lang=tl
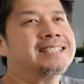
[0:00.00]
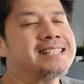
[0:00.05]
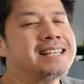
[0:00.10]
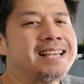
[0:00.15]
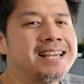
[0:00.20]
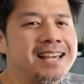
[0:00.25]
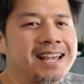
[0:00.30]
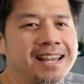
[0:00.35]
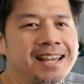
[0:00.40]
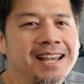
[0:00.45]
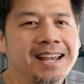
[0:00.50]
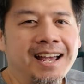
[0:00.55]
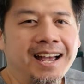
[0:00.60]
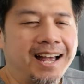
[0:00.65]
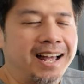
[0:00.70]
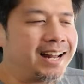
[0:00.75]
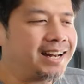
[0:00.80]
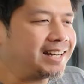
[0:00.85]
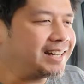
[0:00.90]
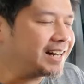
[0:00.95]
Kasi,
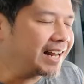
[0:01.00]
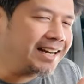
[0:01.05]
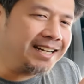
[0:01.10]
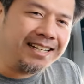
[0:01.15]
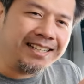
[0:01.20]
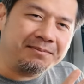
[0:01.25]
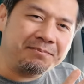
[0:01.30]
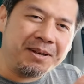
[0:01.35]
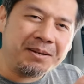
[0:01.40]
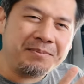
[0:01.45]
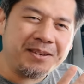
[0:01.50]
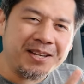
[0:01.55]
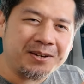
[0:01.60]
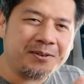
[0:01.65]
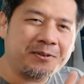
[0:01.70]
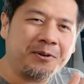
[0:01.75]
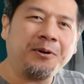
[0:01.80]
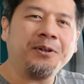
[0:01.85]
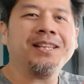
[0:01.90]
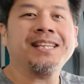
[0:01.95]
uh, maybe
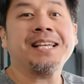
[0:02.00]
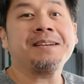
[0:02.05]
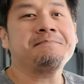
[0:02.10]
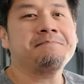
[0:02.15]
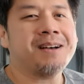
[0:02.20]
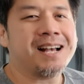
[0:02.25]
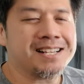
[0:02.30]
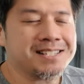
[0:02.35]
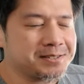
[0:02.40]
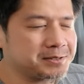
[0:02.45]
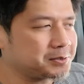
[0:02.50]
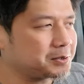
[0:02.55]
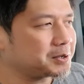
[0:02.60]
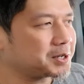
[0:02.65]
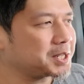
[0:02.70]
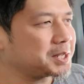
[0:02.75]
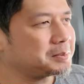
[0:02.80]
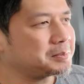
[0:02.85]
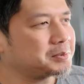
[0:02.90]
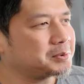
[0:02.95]
konting
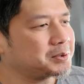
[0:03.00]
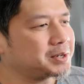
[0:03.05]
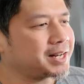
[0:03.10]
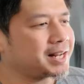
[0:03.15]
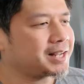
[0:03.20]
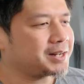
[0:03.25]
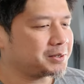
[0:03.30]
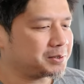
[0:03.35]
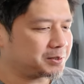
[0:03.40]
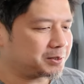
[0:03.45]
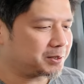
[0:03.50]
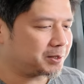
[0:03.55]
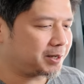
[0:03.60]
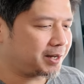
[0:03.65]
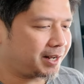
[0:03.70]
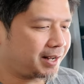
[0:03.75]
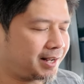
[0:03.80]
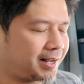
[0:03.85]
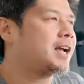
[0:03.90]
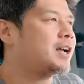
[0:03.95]
backstory muna,
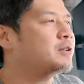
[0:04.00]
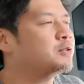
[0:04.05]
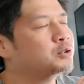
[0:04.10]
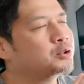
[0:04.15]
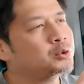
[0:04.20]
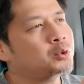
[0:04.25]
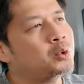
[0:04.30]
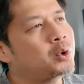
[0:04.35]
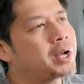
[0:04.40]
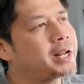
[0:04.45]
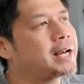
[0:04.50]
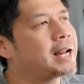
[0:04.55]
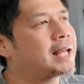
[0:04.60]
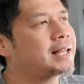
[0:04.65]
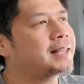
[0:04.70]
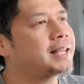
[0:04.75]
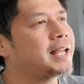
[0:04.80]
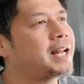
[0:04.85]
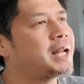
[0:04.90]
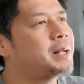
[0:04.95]
no? Sa kagustuhan
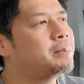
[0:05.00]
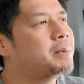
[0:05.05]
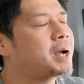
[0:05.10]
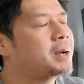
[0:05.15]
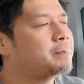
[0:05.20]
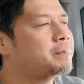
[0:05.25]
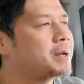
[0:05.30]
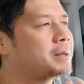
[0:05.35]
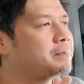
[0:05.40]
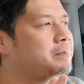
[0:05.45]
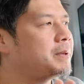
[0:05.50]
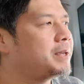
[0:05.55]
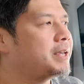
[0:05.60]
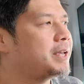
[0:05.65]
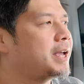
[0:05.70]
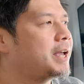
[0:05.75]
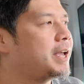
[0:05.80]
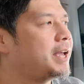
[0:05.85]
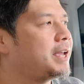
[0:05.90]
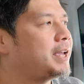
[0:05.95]
natin na
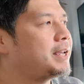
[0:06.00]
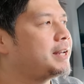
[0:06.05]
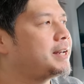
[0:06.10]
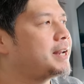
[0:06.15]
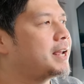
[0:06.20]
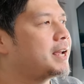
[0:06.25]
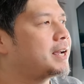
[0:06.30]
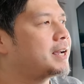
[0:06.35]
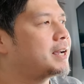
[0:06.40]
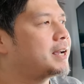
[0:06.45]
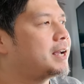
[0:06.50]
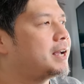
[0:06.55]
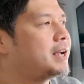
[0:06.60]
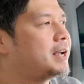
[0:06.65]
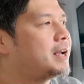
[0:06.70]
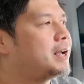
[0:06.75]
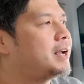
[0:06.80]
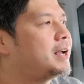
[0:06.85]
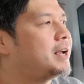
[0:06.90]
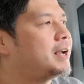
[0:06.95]
makapagbigay ng
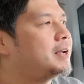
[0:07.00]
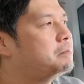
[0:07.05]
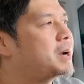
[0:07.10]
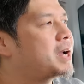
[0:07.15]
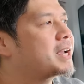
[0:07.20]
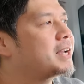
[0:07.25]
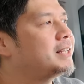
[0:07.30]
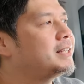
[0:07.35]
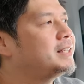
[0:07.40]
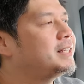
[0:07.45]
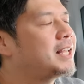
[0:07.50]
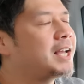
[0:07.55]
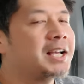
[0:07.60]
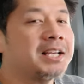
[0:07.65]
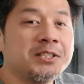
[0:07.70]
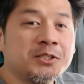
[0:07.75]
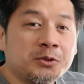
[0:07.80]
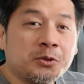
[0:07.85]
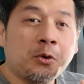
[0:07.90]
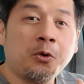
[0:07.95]
uh,
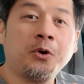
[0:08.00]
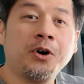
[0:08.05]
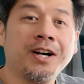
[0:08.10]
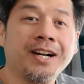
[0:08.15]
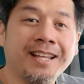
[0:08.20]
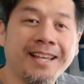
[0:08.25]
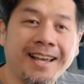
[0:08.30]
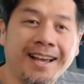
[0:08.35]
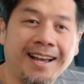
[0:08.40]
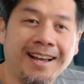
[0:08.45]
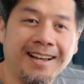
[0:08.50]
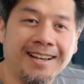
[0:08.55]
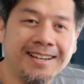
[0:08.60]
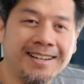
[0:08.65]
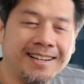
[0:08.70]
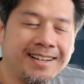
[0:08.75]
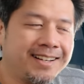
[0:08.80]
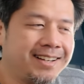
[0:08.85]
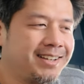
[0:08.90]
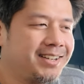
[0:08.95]
magandang
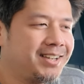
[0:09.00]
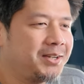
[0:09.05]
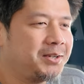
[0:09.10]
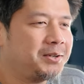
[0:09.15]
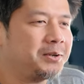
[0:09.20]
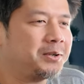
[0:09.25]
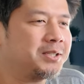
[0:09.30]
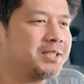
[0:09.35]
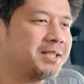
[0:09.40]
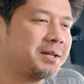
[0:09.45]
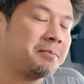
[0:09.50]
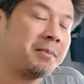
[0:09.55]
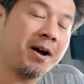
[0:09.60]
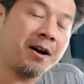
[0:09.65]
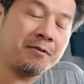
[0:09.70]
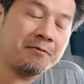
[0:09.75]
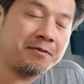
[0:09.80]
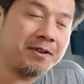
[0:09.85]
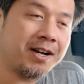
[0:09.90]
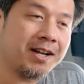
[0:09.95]
storya no, sa
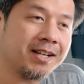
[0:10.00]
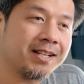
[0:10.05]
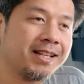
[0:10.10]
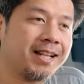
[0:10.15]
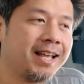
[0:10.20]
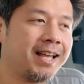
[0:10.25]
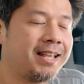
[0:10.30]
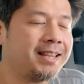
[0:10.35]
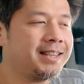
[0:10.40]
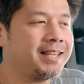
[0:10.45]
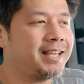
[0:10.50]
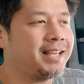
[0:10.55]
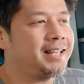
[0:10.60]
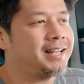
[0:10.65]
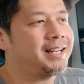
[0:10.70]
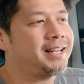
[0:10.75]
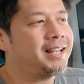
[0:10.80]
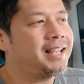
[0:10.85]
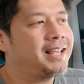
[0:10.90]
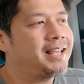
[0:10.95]
mga vlog
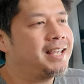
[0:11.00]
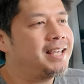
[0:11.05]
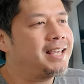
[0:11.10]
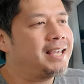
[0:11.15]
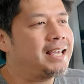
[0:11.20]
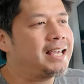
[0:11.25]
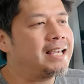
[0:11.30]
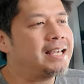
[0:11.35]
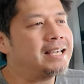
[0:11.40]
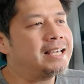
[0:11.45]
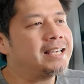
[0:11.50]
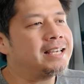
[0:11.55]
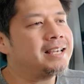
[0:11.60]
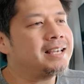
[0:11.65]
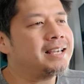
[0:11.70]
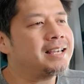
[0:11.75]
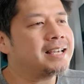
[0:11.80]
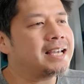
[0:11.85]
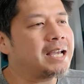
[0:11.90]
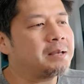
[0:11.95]
natin,
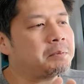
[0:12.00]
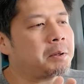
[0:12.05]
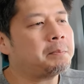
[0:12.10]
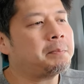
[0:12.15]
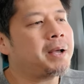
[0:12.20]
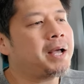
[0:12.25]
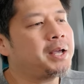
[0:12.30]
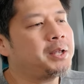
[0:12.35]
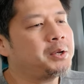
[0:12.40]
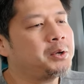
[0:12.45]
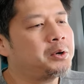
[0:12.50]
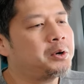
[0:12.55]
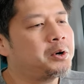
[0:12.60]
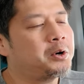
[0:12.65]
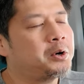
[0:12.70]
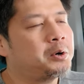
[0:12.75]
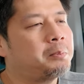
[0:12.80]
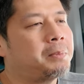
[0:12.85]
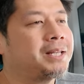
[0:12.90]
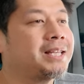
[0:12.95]
eh, kahit pa
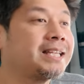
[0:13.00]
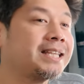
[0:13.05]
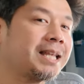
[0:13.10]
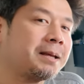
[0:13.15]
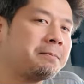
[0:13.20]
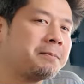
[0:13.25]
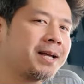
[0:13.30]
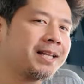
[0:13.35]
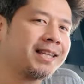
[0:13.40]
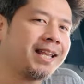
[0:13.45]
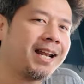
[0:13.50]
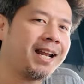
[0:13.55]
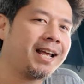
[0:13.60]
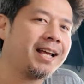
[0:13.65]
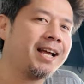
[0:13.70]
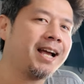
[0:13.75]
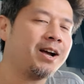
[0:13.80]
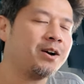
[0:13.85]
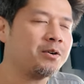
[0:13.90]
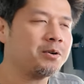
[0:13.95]
paano, matitem ka
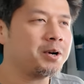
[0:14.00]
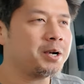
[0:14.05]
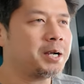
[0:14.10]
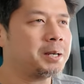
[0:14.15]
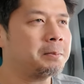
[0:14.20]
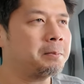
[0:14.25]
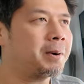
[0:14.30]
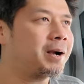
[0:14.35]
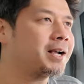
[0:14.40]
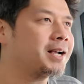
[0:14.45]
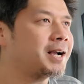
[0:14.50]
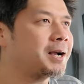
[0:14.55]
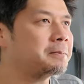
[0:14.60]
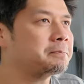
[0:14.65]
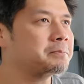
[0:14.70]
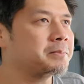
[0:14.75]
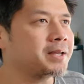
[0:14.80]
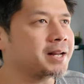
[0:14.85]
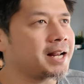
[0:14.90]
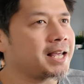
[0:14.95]
talagang
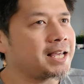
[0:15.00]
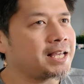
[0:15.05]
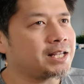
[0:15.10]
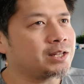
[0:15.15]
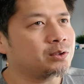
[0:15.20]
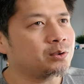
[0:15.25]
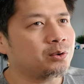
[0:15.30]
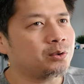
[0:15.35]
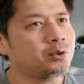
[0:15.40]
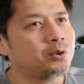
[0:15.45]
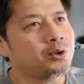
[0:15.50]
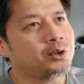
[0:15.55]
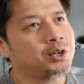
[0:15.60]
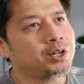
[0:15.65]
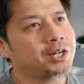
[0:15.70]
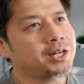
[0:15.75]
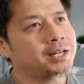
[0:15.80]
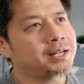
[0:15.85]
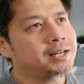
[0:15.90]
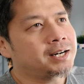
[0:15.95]
mag-upgrade
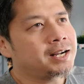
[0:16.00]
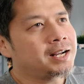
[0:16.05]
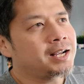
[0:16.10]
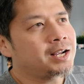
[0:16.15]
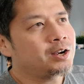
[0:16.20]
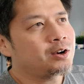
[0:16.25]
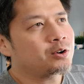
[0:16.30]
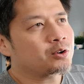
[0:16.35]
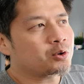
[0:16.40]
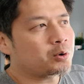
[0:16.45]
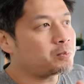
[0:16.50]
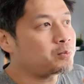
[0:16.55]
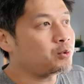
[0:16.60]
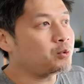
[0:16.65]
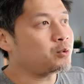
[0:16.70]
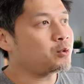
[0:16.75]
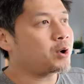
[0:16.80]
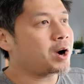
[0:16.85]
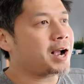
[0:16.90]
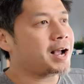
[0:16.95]
or
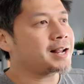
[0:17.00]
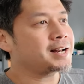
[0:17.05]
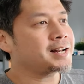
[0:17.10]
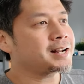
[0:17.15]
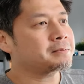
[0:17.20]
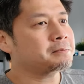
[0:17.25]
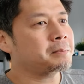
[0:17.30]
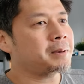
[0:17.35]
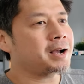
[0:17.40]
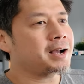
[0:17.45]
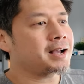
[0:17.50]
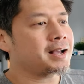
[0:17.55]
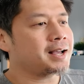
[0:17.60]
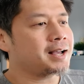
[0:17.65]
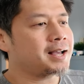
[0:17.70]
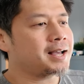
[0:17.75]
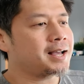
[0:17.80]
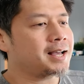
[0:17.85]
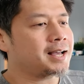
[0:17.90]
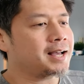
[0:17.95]
kumuha ng mga